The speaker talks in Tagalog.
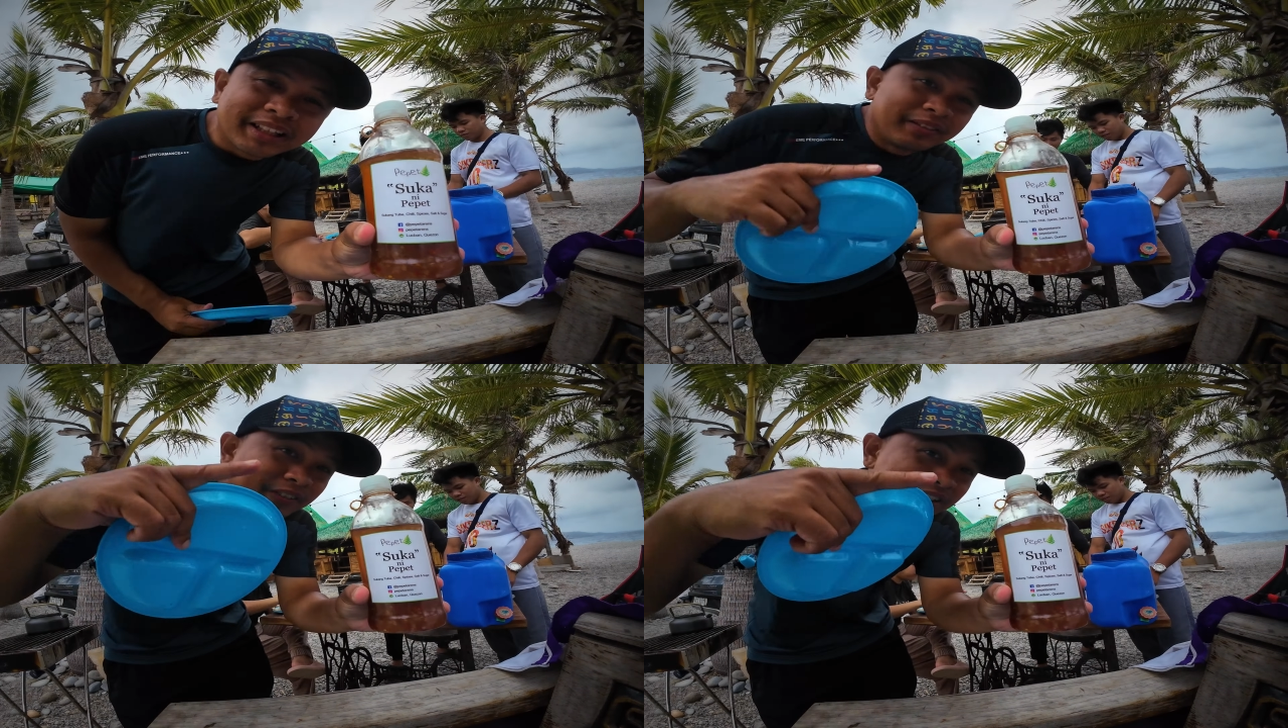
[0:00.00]

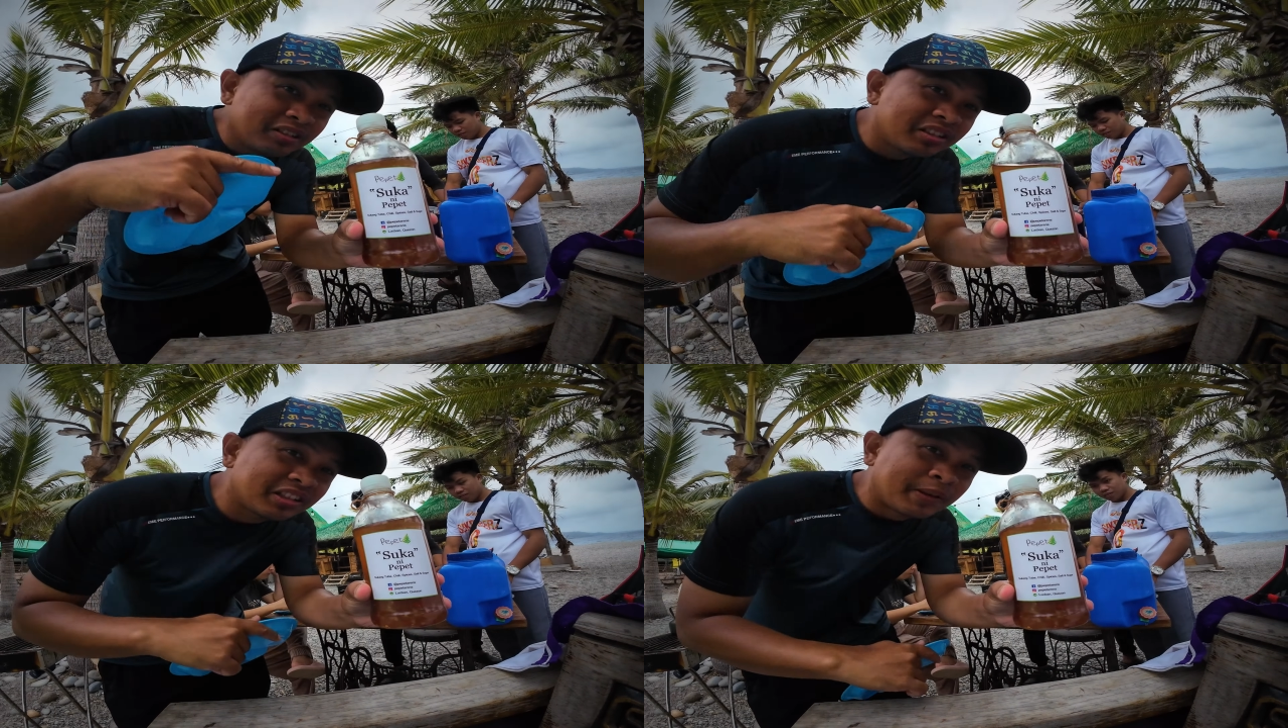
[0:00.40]
in video
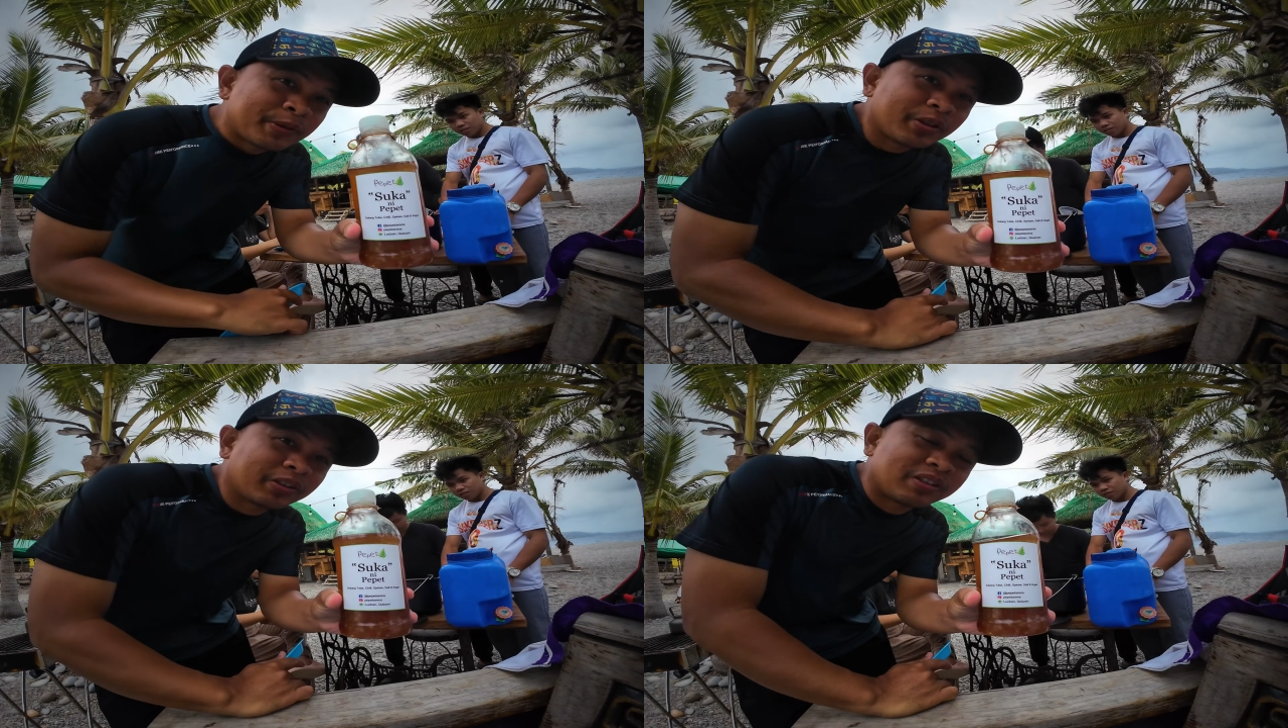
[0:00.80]

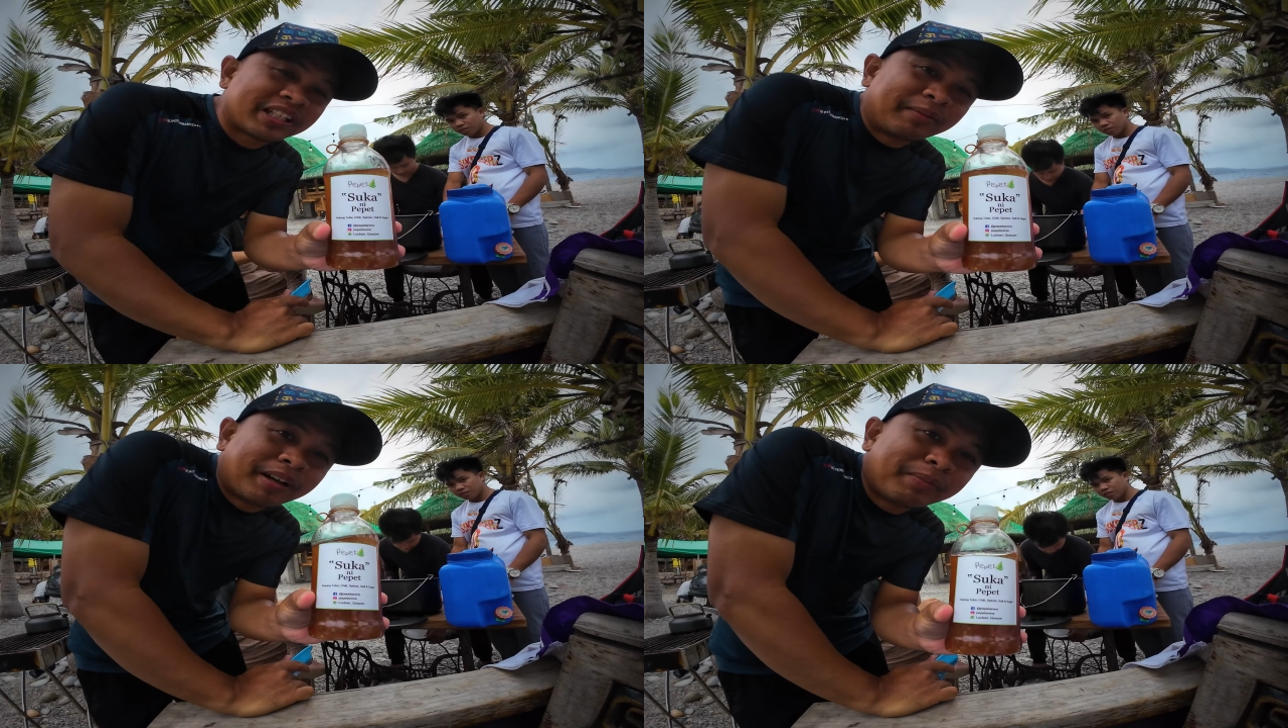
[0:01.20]
description kung
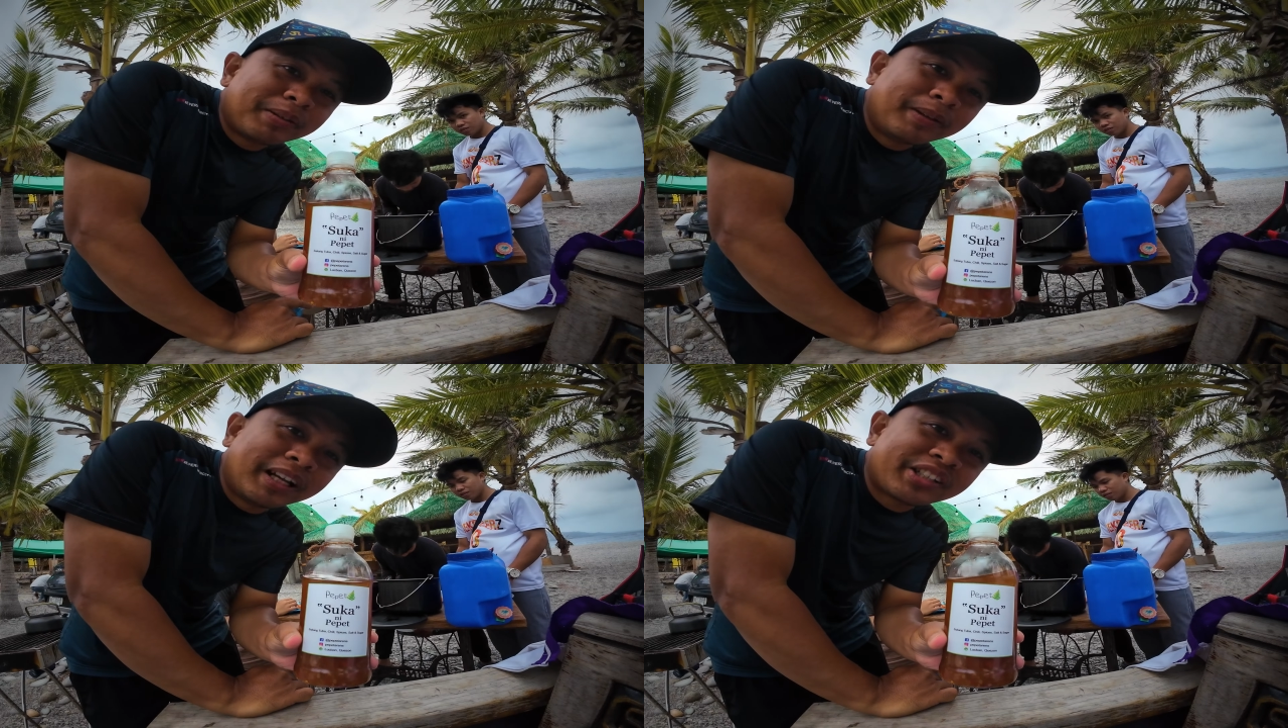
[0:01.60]
saan
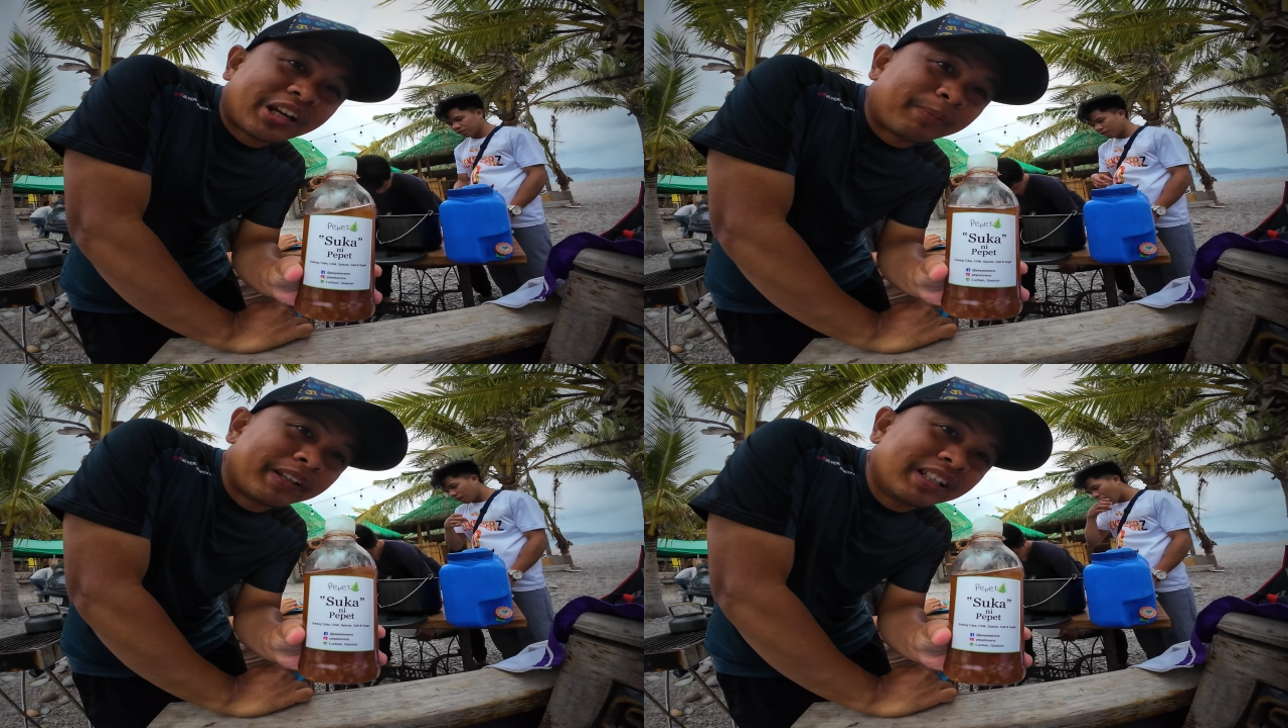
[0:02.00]
mabibili.
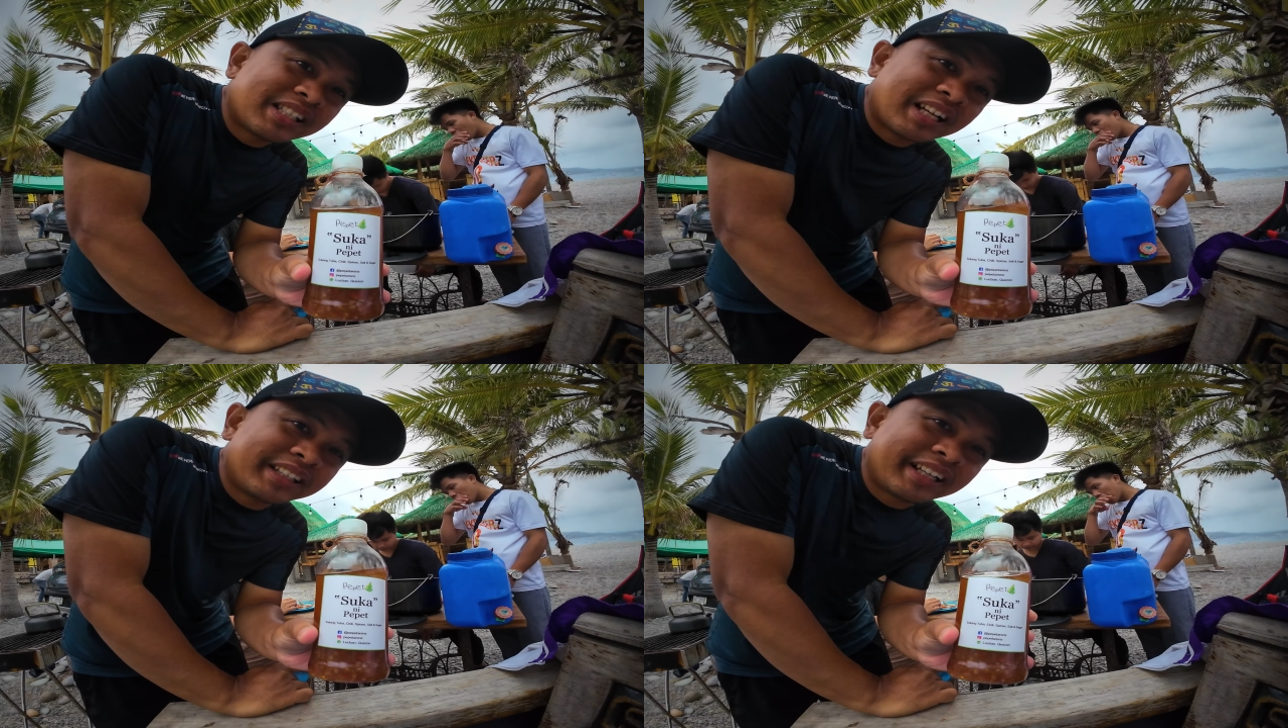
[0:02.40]
Shopee and
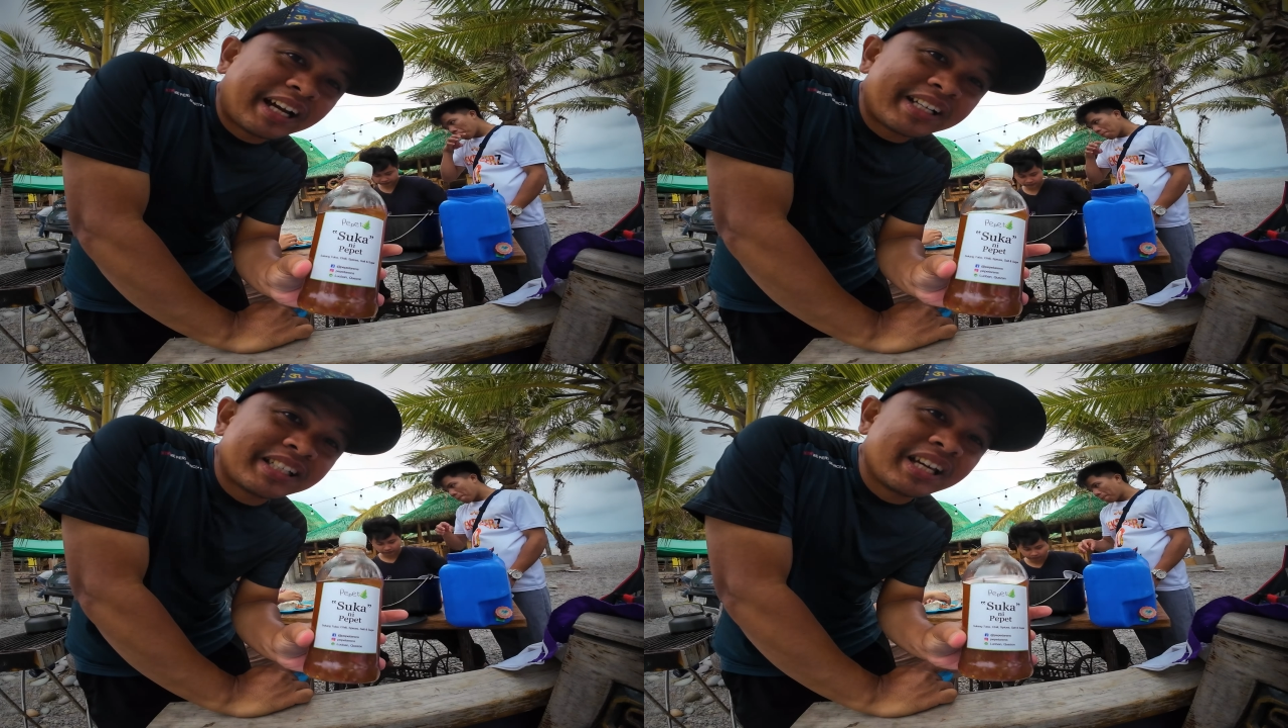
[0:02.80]
Lazada
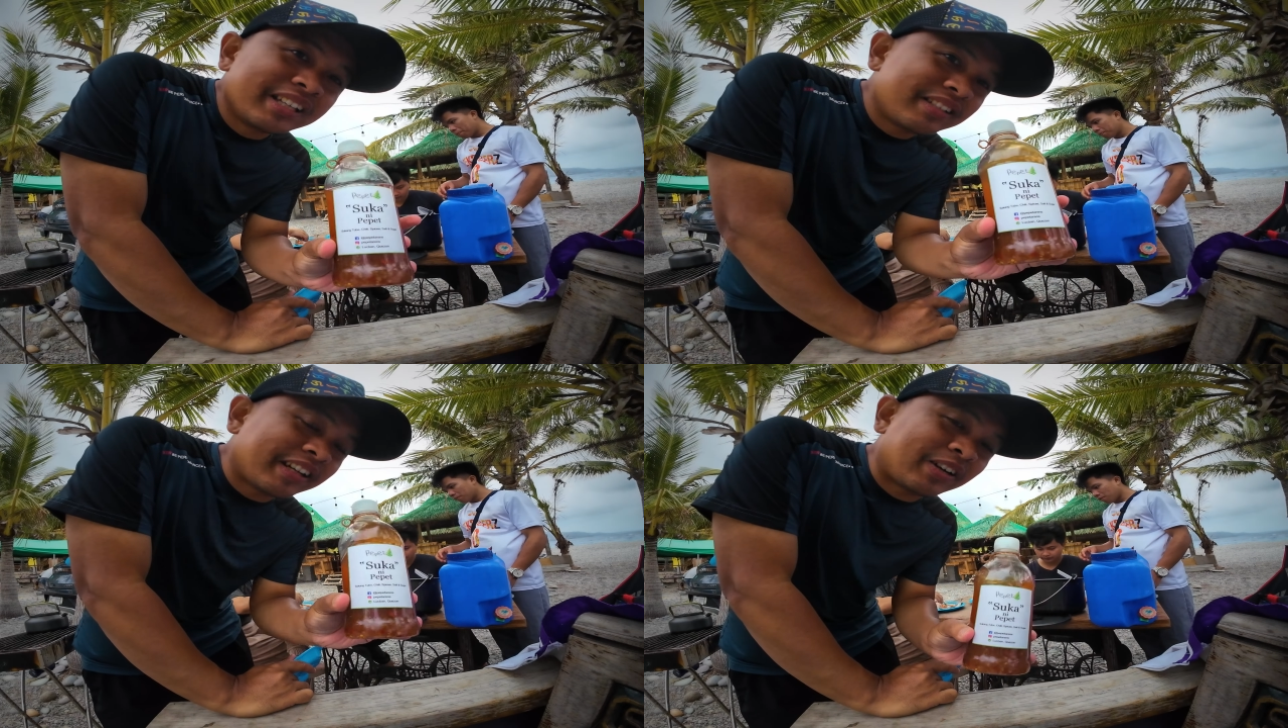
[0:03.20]
guys.
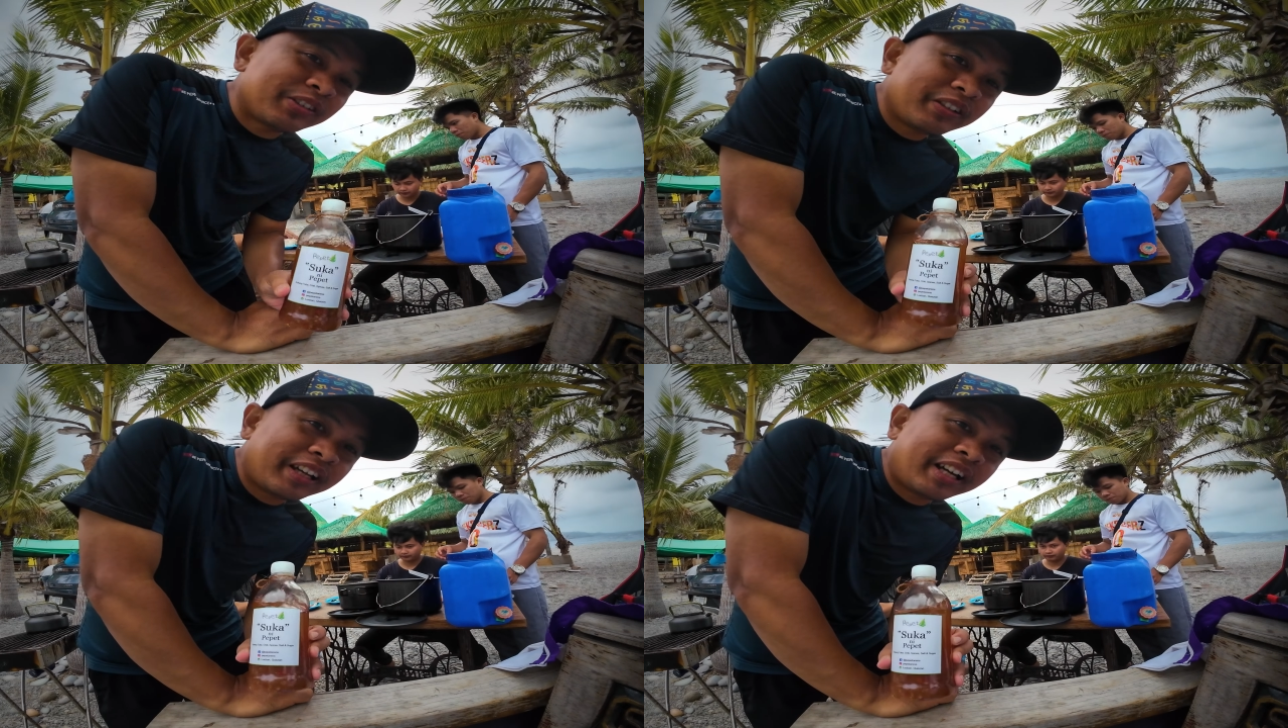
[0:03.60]
Check out nyo na